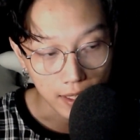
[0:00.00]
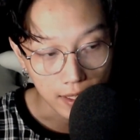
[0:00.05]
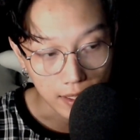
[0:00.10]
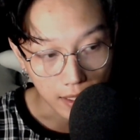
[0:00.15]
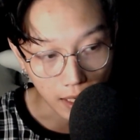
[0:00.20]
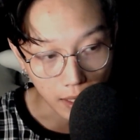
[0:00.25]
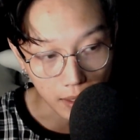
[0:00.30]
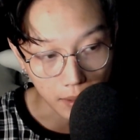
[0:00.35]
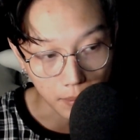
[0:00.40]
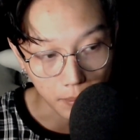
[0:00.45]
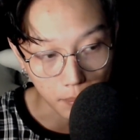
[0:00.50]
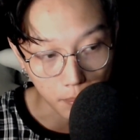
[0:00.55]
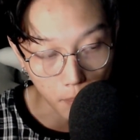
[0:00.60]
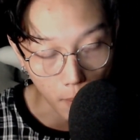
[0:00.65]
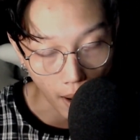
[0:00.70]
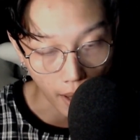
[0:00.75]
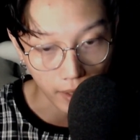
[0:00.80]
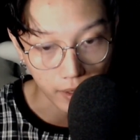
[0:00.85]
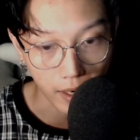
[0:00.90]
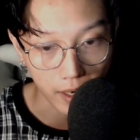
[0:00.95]
Thì
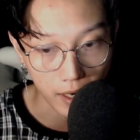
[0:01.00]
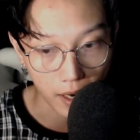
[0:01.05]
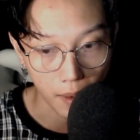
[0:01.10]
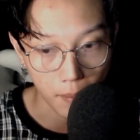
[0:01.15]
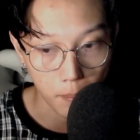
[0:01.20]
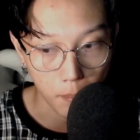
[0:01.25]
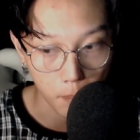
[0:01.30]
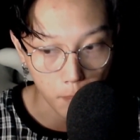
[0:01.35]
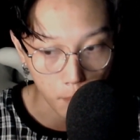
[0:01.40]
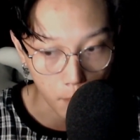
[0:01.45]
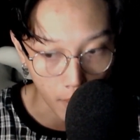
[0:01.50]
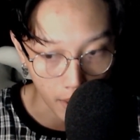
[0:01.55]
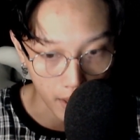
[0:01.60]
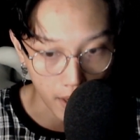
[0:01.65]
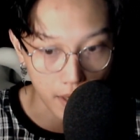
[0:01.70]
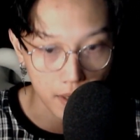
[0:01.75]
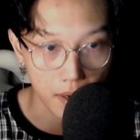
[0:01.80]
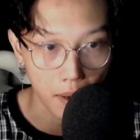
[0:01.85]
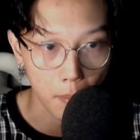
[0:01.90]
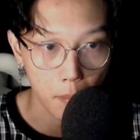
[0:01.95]
bạn này nè,
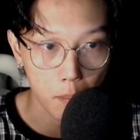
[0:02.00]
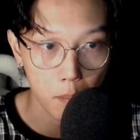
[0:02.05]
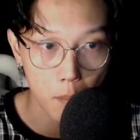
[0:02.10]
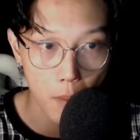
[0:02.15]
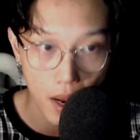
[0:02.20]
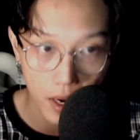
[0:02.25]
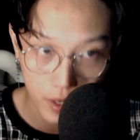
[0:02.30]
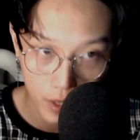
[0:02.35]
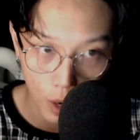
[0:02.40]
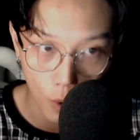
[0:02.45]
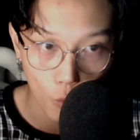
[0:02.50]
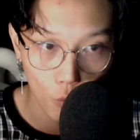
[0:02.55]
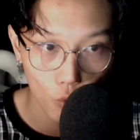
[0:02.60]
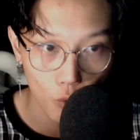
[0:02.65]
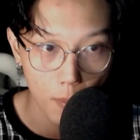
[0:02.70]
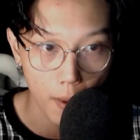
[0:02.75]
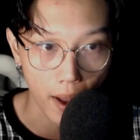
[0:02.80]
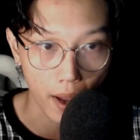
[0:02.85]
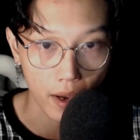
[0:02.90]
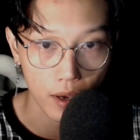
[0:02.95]
mẹ nè, bác dâu của
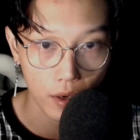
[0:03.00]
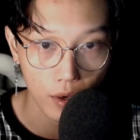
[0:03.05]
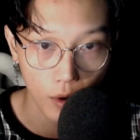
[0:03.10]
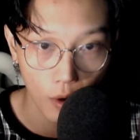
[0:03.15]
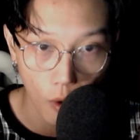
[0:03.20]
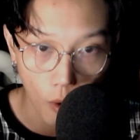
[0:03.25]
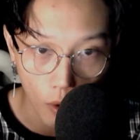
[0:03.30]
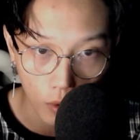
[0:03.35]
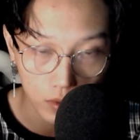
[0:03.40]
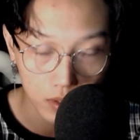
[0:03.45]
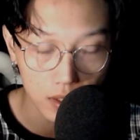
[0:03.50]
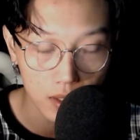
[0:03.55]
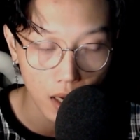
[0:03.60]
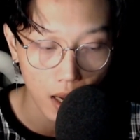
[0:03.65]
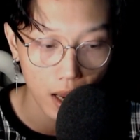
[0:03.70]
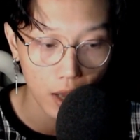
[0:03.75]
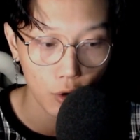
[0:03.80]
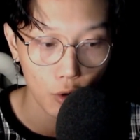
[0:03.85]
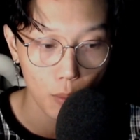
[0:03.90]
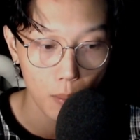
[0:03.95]
bạn, con thứ
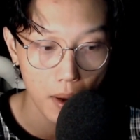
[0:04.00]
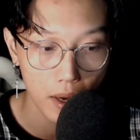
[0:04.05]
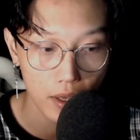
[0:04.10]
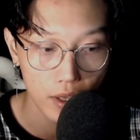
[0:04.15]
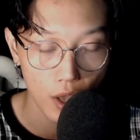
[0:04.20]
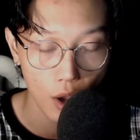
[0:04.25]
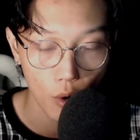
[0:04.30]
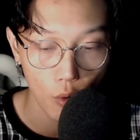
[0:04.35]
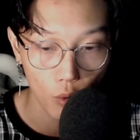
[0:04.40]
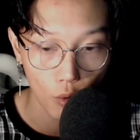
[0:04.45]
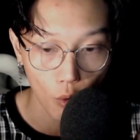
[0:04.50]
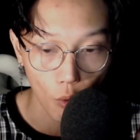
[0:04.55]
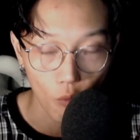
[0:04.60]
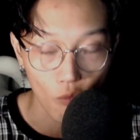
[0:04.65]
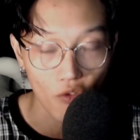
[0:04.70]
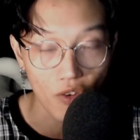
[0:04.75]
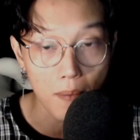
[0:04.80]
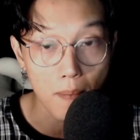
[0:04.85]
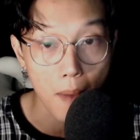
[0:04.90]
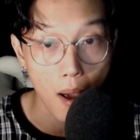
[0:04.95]
hai của bác dâu
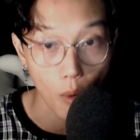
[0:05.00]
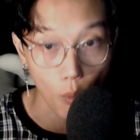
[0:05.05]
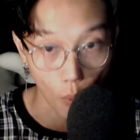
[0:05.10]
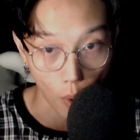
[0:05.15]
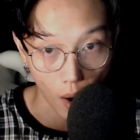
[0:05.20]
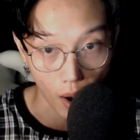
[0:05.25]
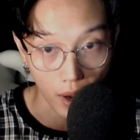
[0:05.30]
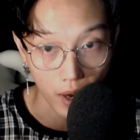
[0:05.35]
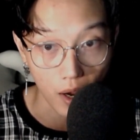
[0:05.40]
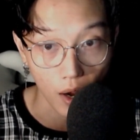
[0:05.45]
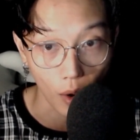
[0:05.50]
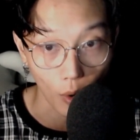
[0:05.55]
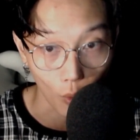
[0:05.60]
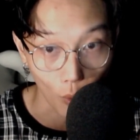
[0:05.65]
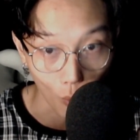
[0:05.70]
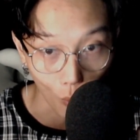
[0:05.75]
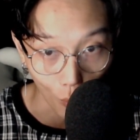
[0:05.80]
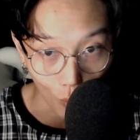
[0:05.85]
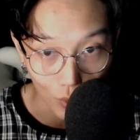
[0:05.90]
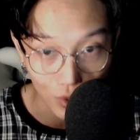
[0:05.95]
cùng với bà ngoại là
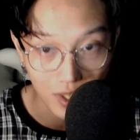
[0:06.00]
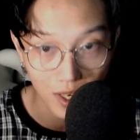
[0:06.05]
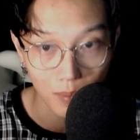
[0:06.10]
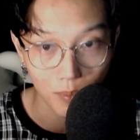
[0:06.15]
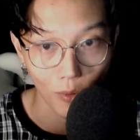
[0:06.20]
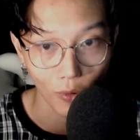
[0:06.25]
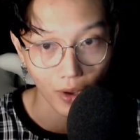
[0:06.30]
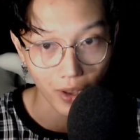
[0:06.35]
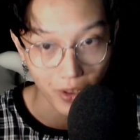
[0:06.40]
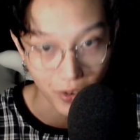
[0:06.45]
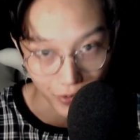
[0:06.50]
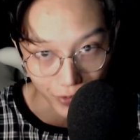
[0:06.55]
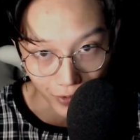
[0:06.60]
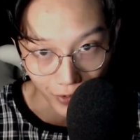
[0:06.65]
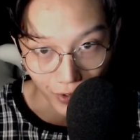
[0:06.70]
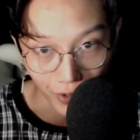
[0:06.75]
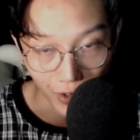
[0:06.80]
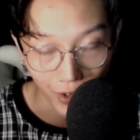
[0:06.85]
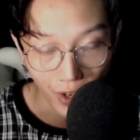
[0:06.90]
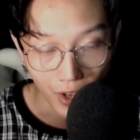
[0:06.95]
ngủ trên một cái giường.
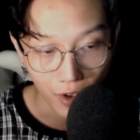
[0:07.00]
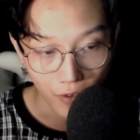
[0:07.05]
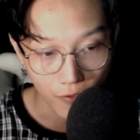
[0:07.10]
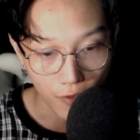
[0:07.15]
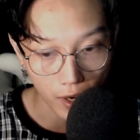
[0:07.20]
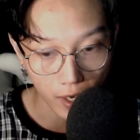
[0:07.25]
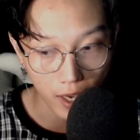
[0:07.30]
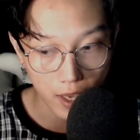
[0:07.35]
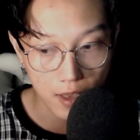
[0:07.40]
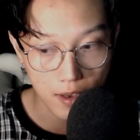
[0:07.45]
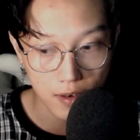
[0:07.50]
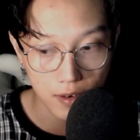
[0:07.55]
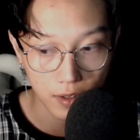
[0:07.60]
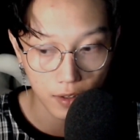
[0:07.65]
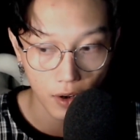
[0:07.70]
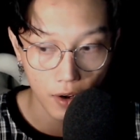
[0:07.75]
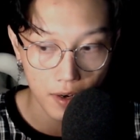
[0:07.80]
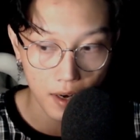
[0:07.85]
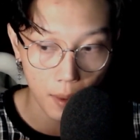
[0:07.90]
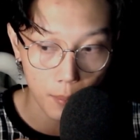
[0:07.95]
Và cái giường
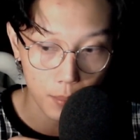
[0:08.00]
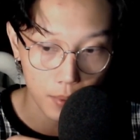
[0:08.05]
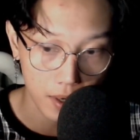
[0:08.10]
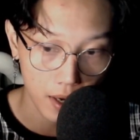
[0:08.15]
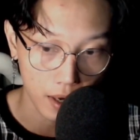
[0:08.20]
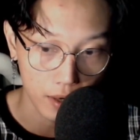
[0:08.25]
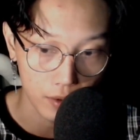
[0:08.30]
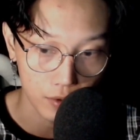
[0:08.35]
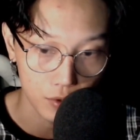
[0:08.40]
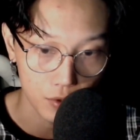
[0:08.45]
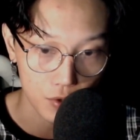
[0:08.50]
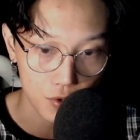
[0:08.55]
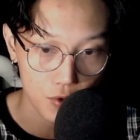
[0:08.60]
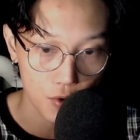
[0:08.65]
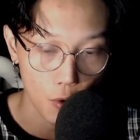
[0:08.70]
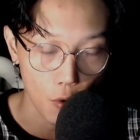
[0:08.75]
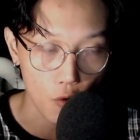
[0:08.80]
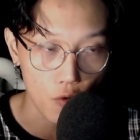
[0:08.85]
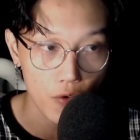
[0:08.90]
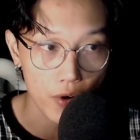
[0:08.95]
đó nằm cạnh cửa
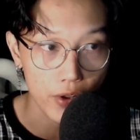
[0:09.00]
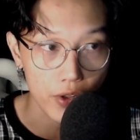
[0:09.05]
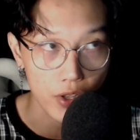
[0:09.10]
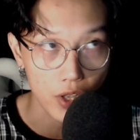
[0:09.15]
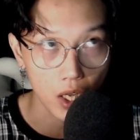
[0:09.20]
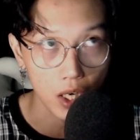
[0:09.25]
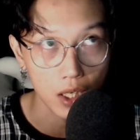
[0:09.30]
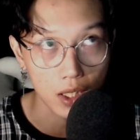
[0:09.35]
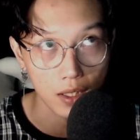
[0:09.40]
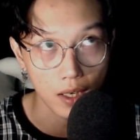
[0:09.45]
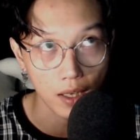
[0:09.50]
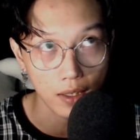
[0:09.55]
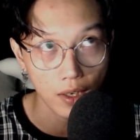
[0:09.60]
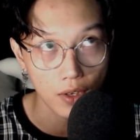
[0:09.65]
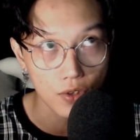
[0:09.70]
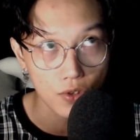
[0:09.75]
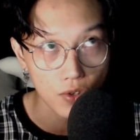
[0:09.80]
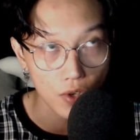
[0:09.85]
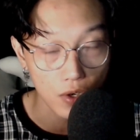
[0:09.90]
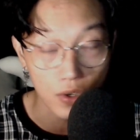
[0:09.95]
sổ và nhìn ra
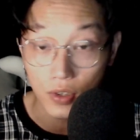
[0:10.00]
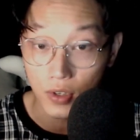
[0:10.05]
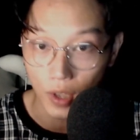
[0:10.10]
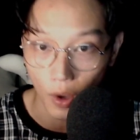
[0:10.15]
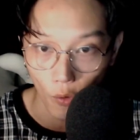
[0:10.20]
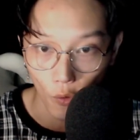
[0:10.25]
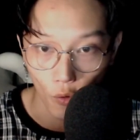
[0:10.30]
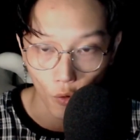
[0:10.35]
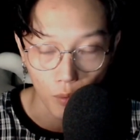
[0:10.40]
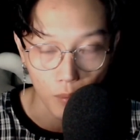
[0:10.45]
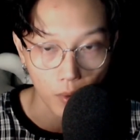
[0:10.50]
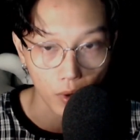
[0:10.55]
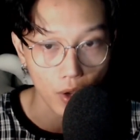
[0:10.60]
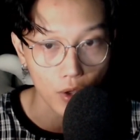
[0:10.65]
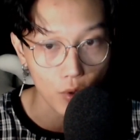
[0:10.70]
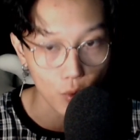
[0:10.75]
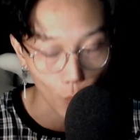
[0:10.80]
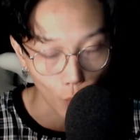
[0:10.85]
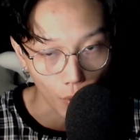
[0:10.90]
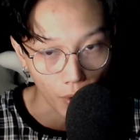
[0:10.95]
cái sân sau của một cái
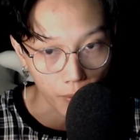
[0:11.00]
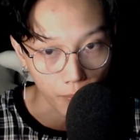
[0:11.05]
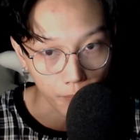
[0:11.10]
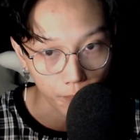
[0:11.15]
chùa.